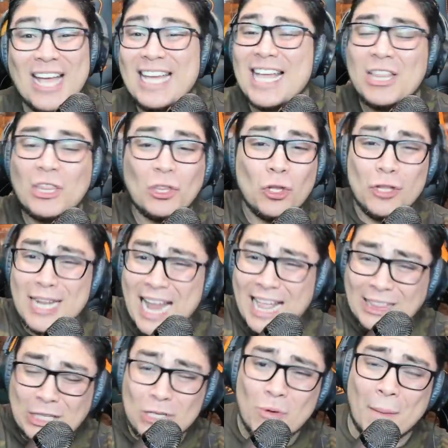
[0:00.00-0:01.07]
y en toda
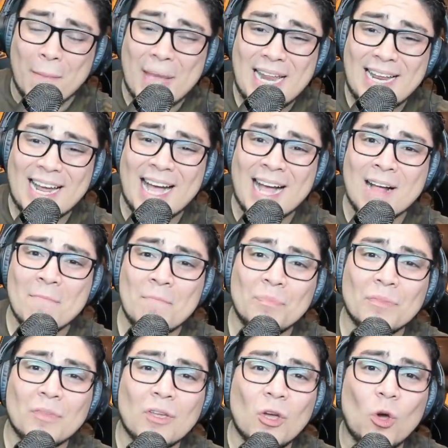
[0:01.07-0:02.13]
Latinoamérica,
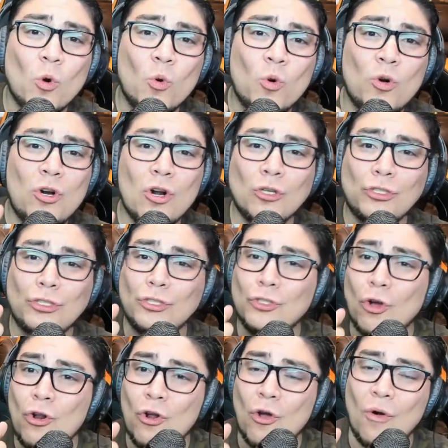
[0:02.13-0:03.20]
uno
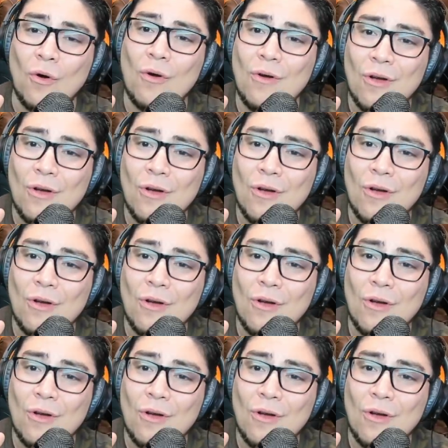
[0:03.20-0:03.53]
solo.